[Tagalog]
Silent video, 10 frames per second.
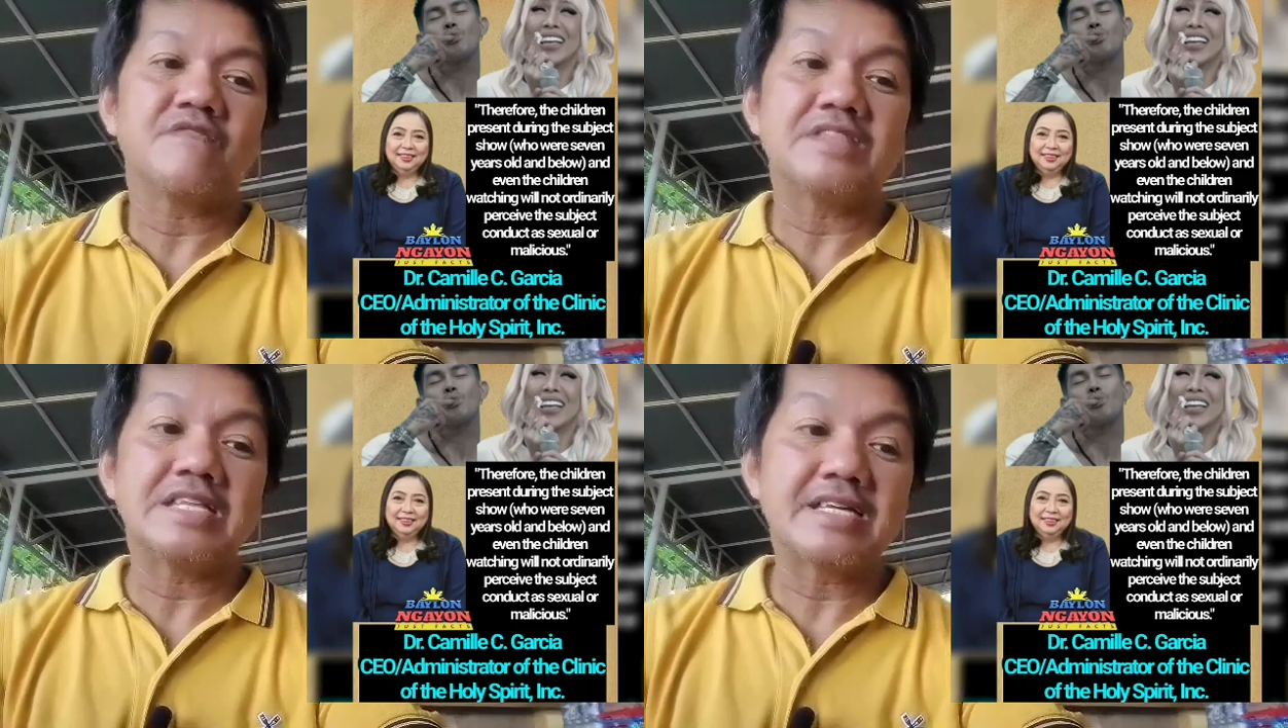
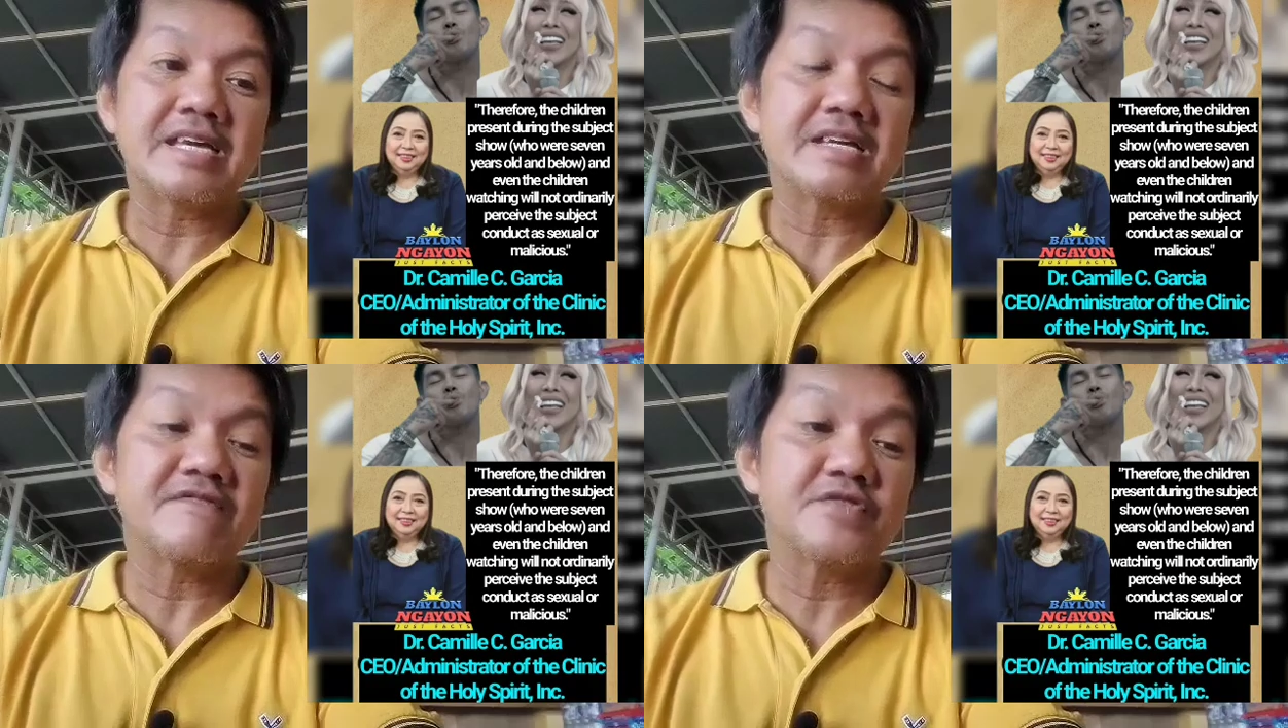of
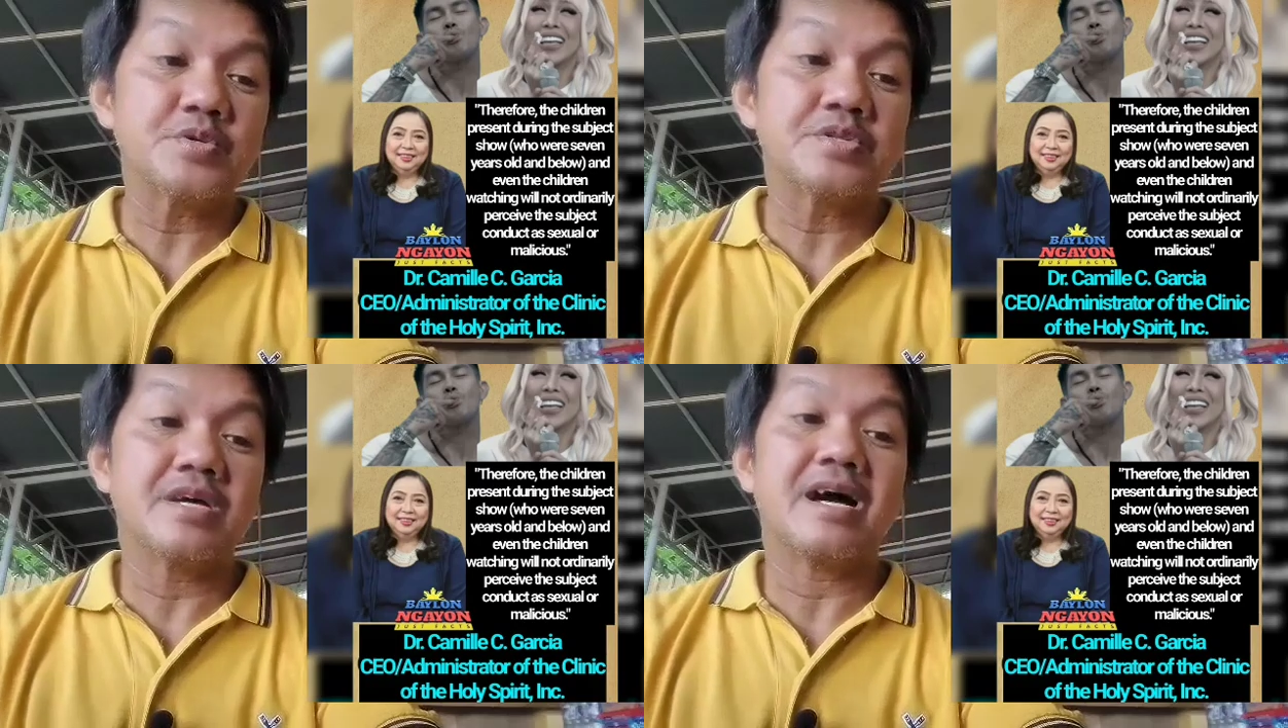leaking
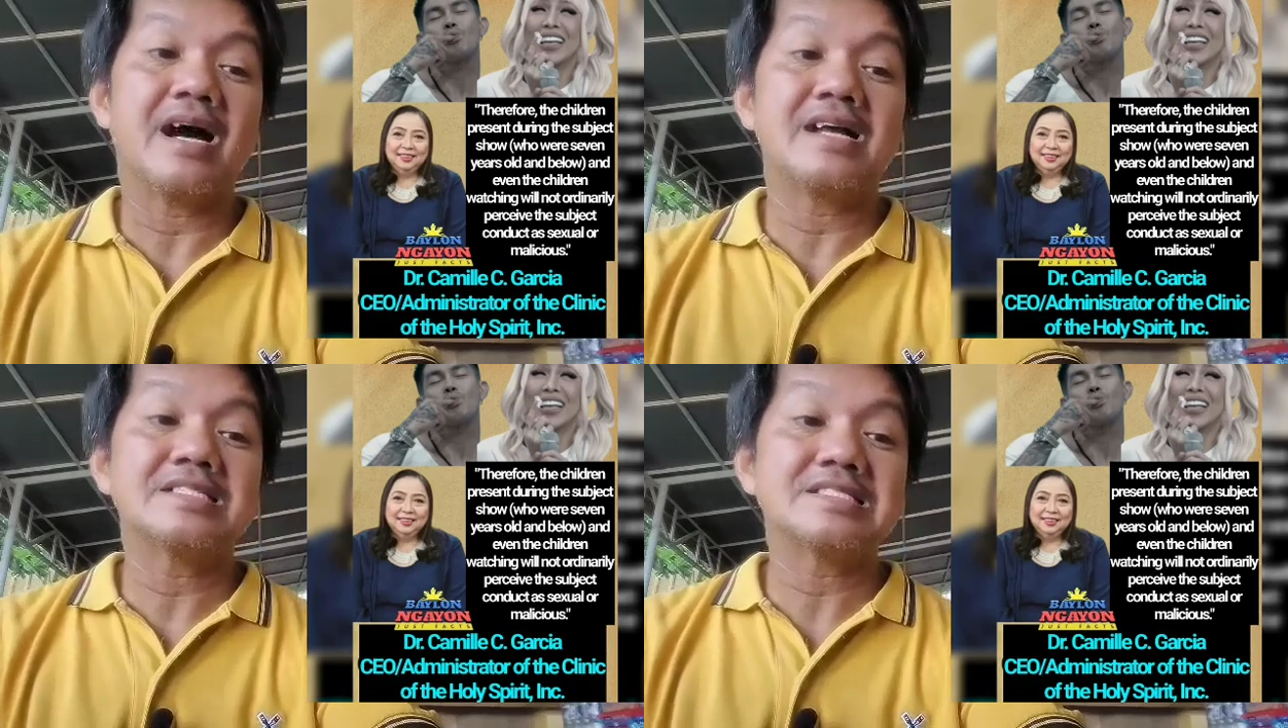food
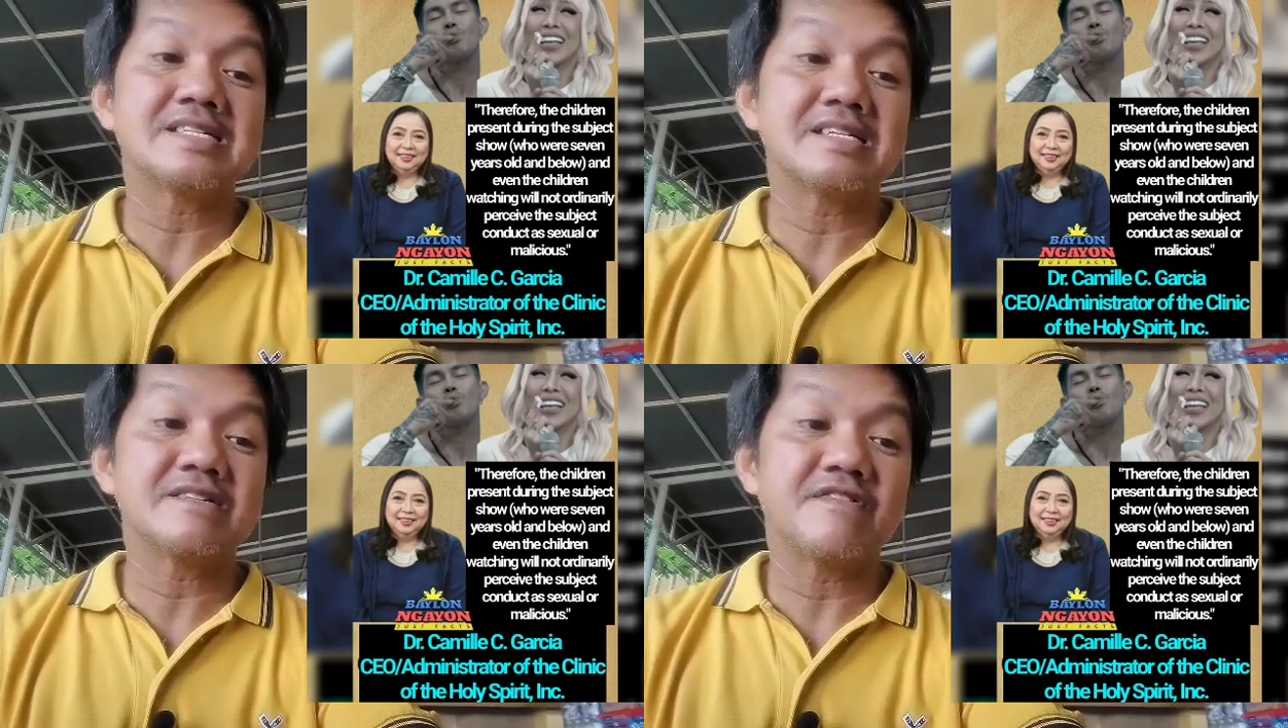
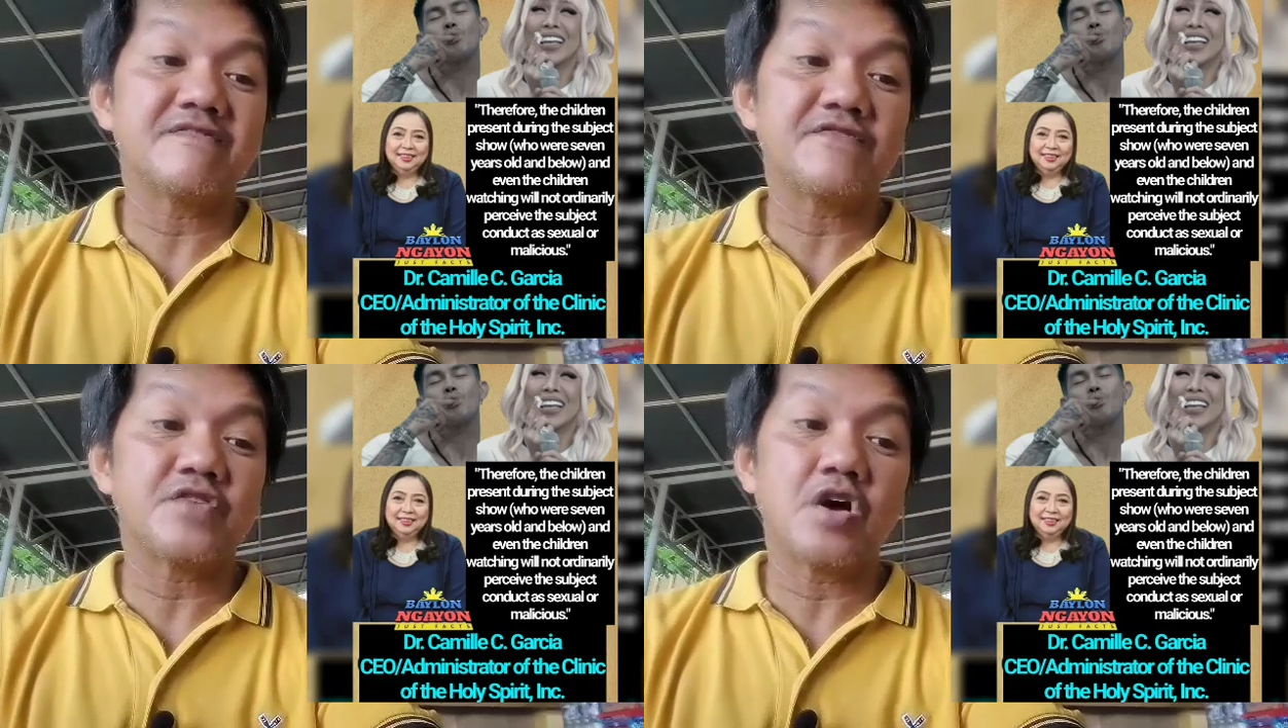icing
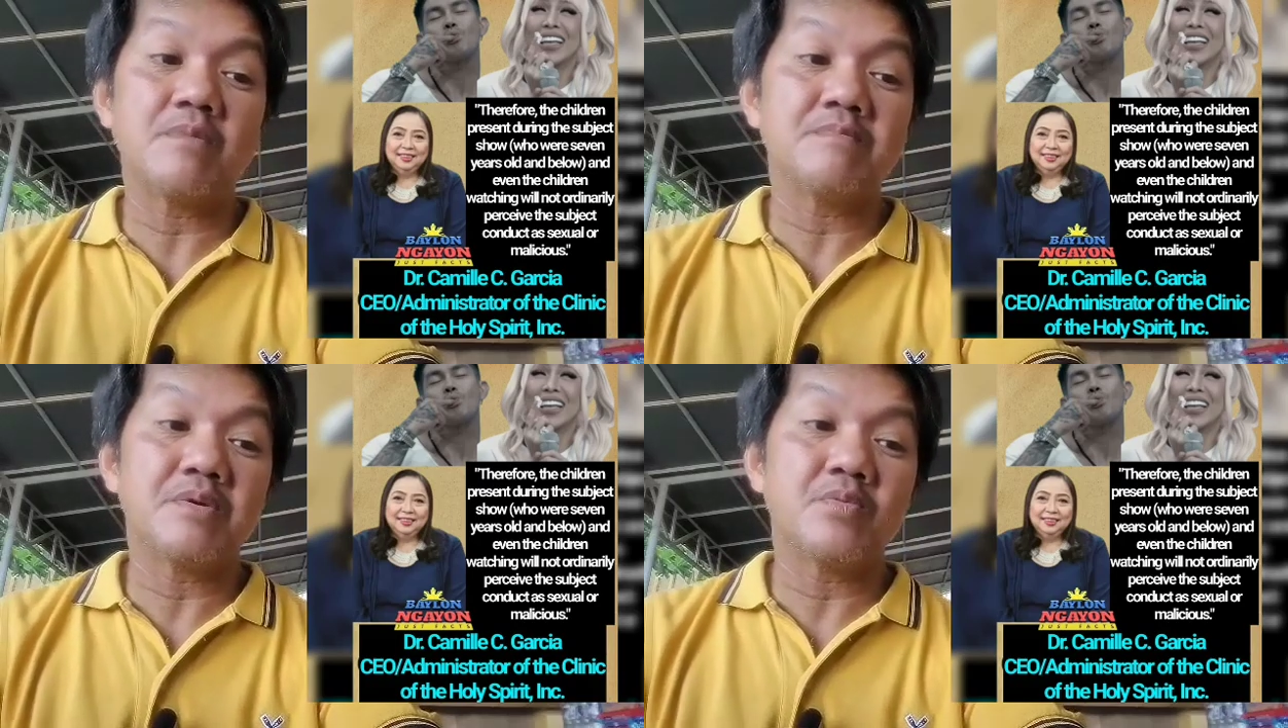
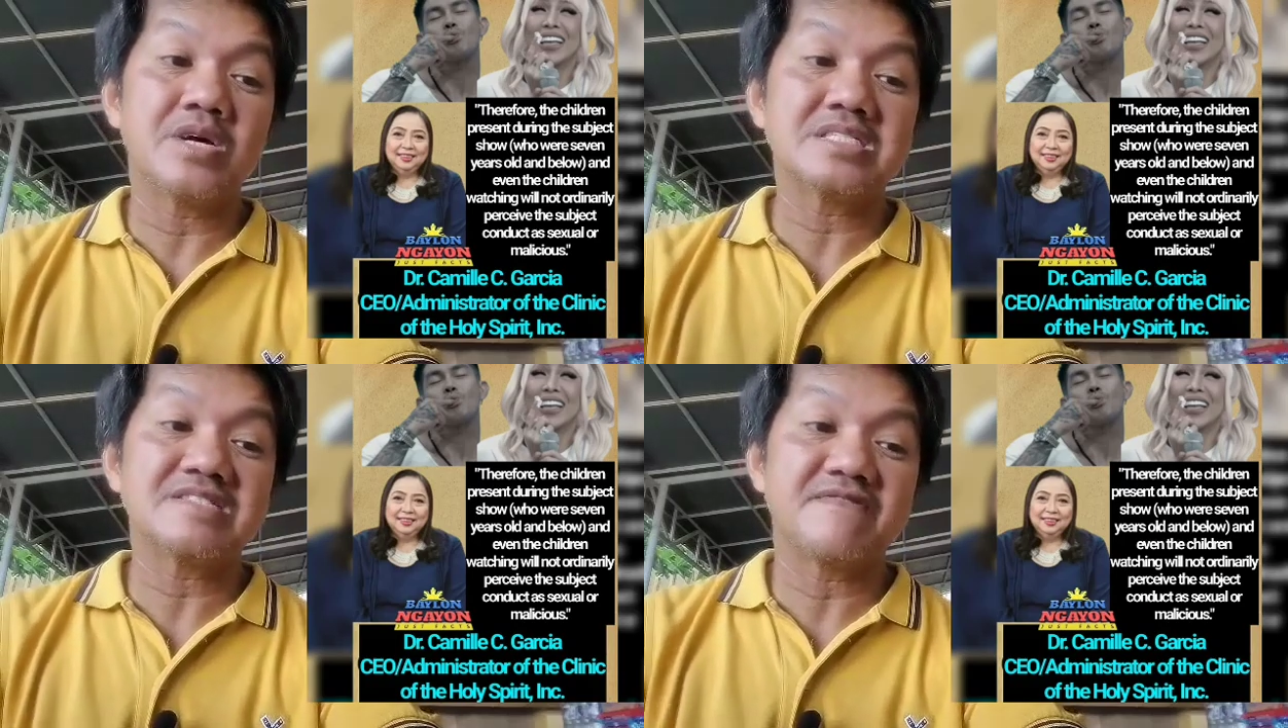from
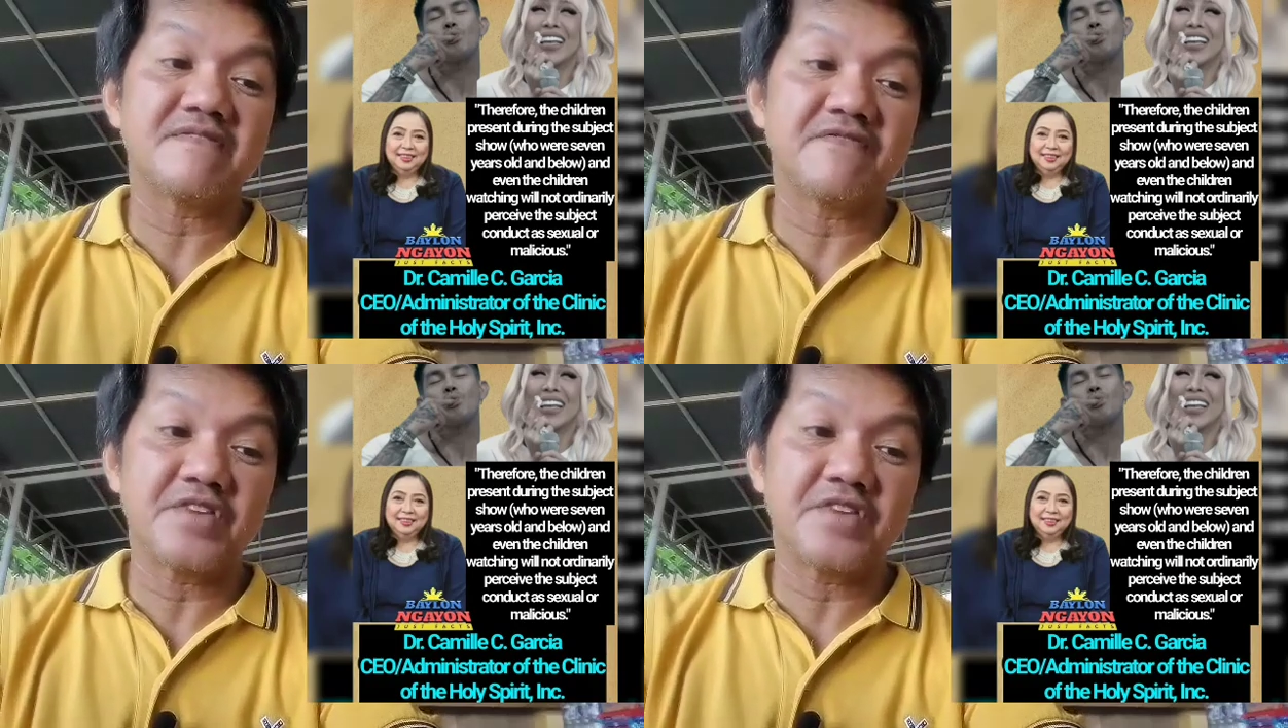one's